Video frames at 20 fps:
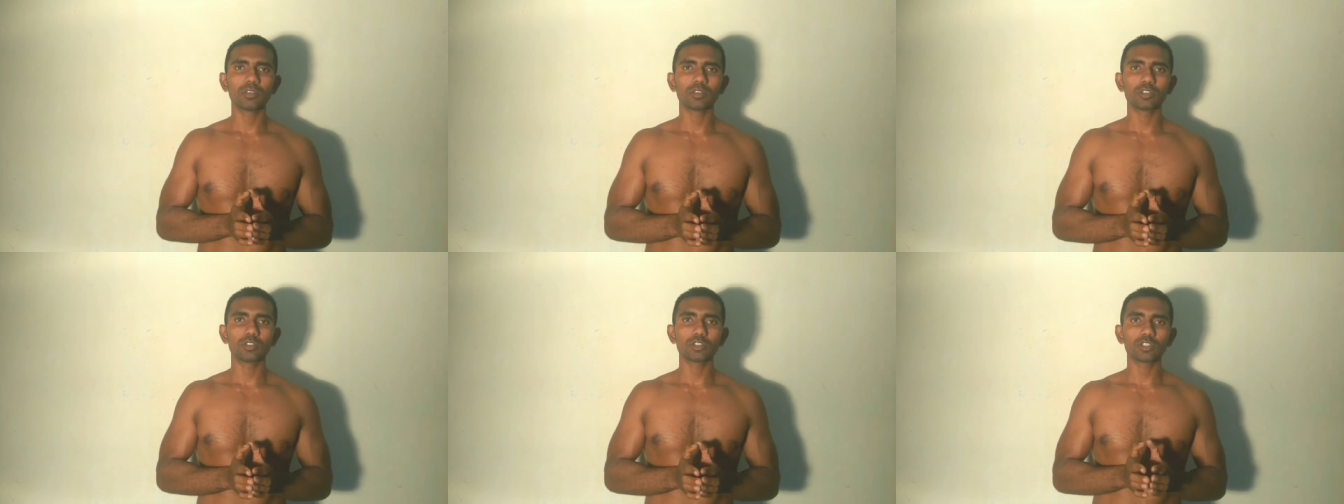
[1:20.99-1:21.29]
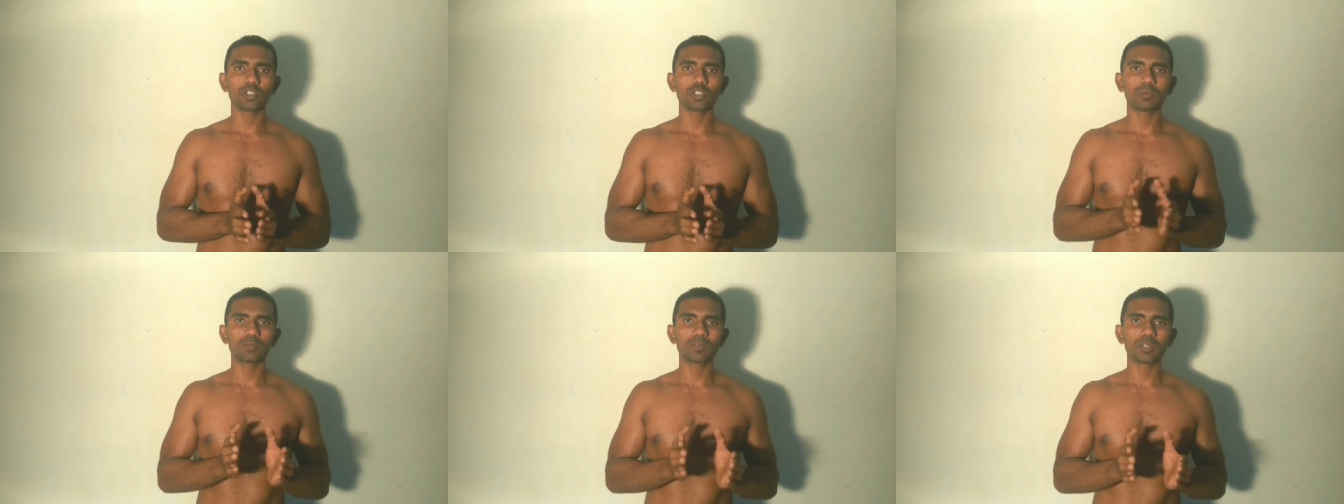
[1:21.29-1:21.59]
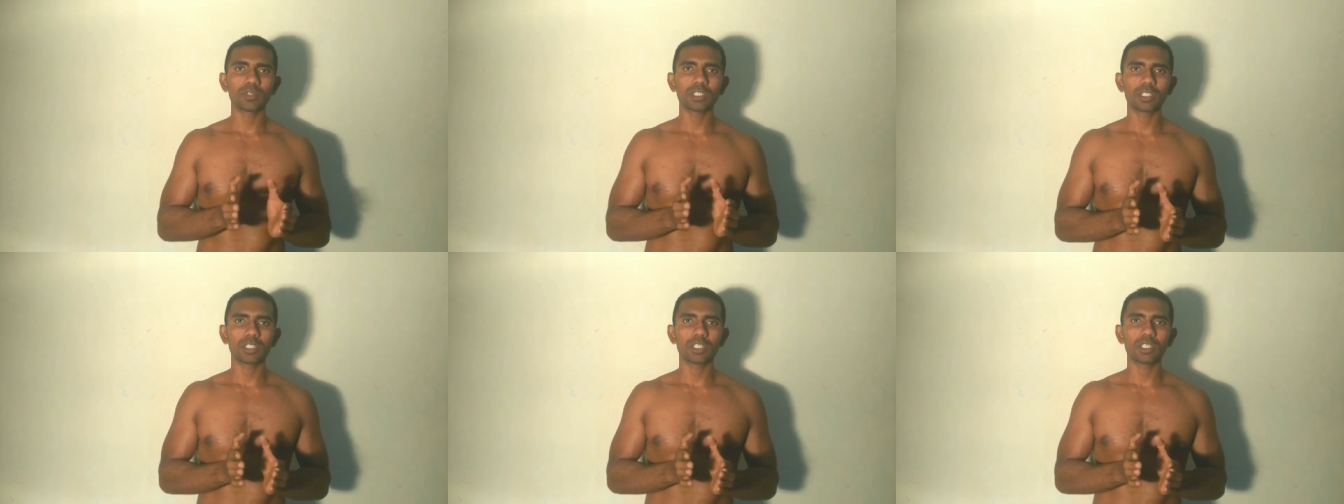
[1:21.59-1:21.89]

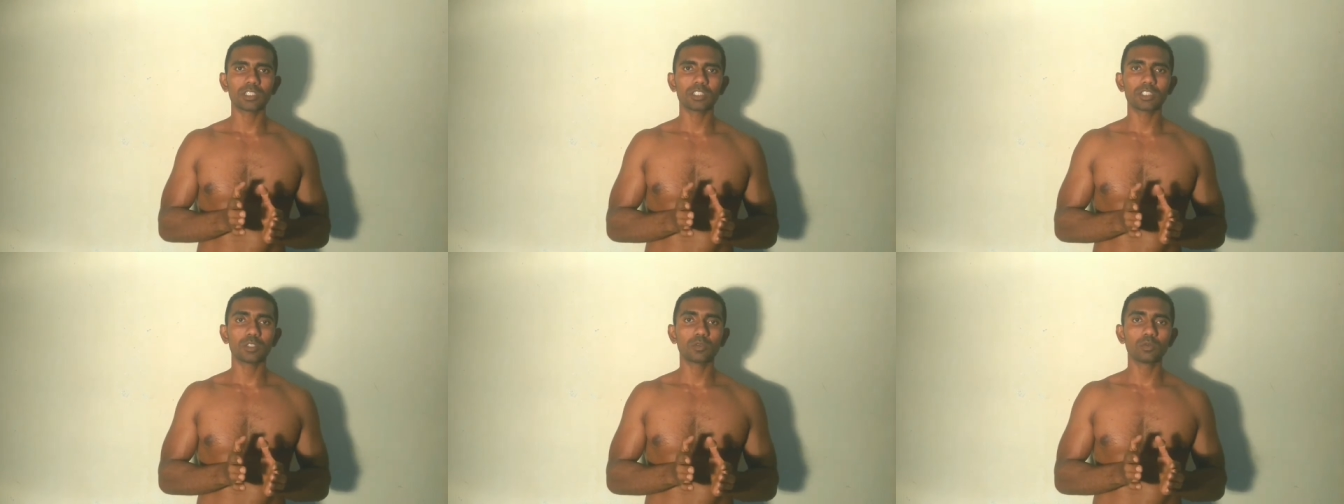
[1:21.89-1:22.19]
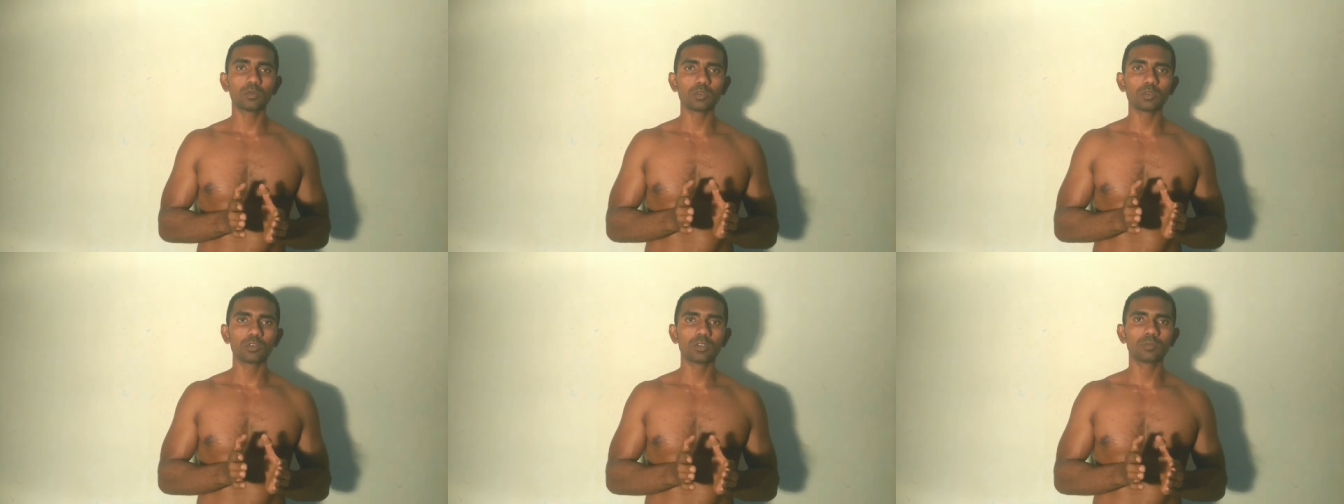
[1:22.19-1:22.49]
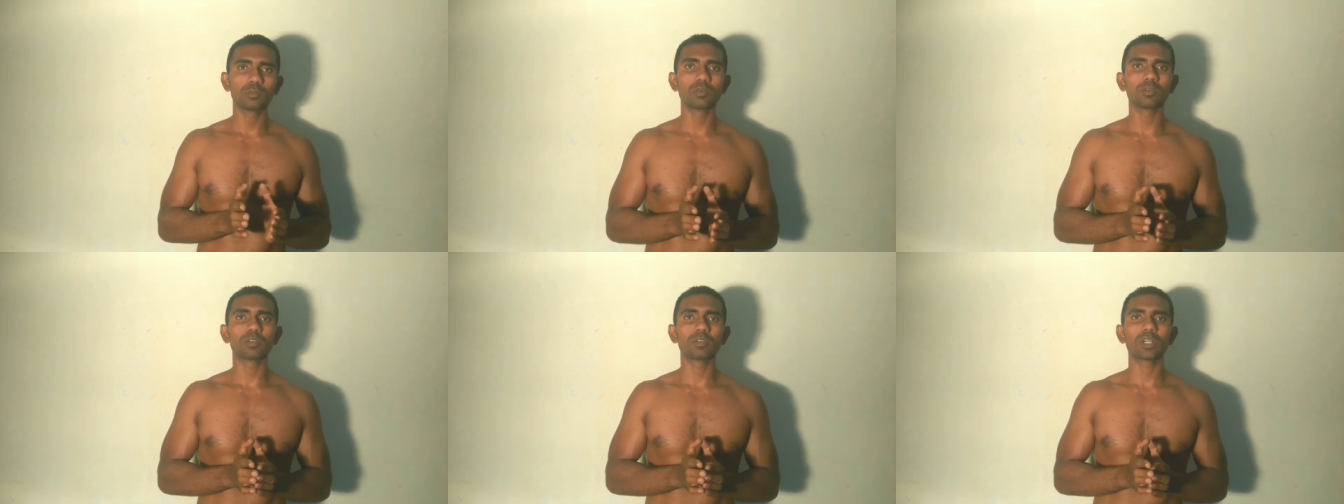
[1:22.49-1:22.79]
সবচাইতে যে
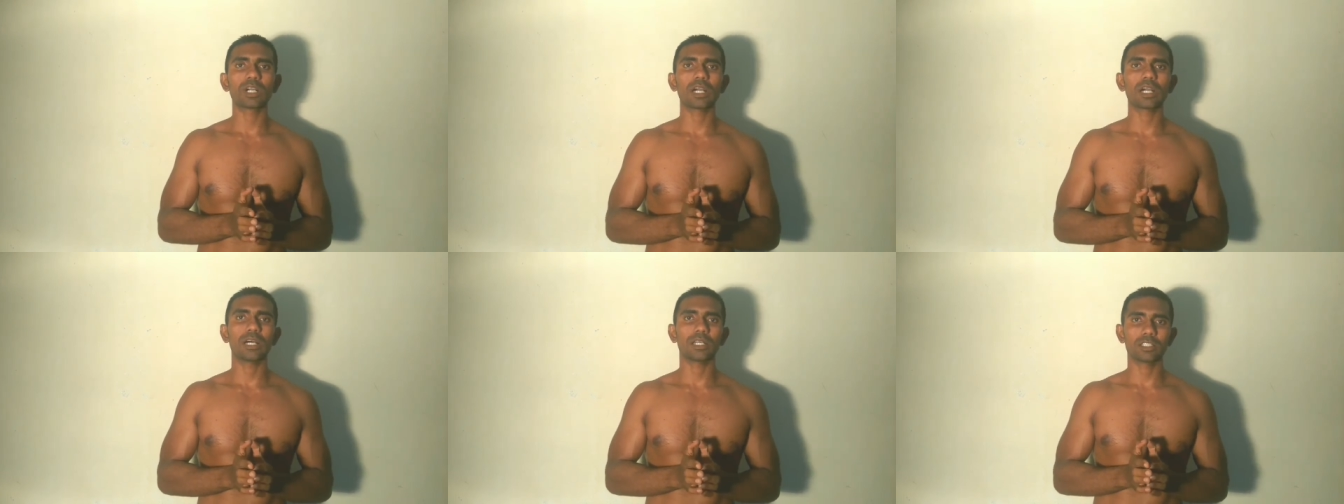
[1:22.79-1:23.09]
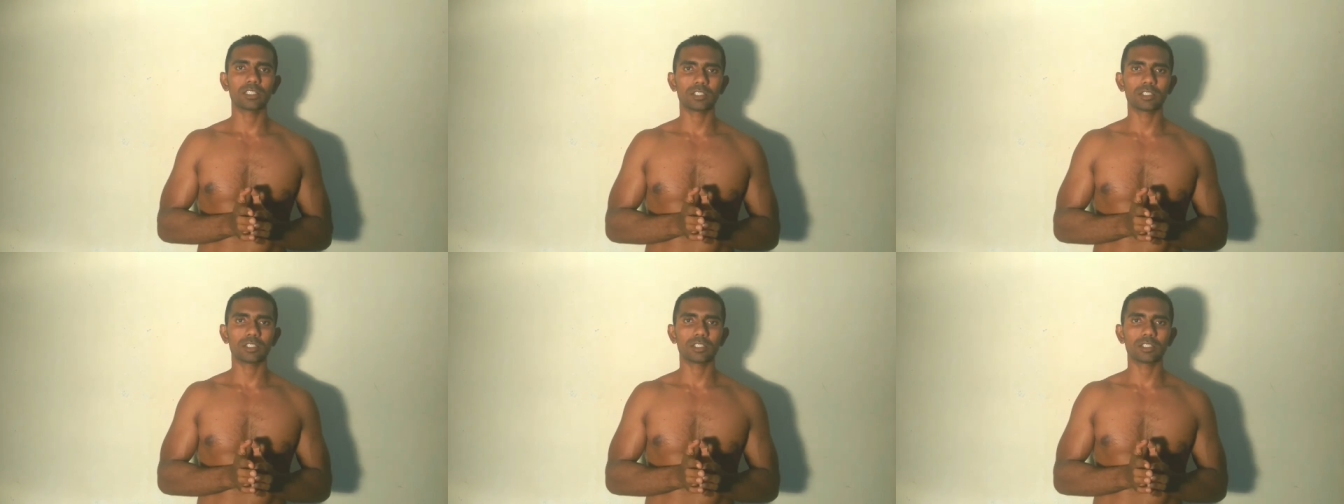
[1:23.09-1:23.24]
গুরুত্বপূর্ণ কাজ